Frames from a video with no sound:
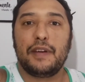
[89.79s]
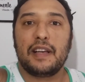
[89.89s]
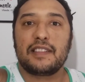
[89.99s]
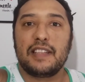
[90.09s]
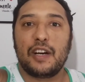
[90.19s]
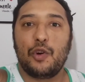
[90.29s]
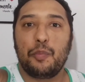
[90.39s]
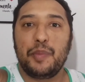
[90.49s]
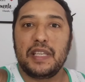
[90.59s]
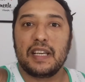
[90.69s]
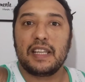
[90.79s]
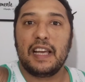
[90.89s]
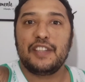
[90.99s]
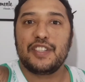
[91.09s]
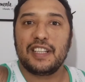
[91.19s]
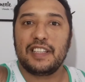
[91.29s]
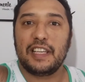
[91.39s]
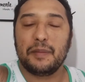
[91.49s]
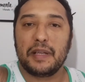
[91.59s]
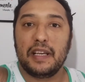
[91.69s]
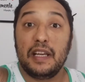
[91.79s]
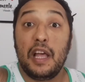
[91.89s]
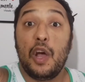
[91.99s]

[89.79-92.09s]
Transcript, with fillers: fase da Copinha lá em Diadema, né?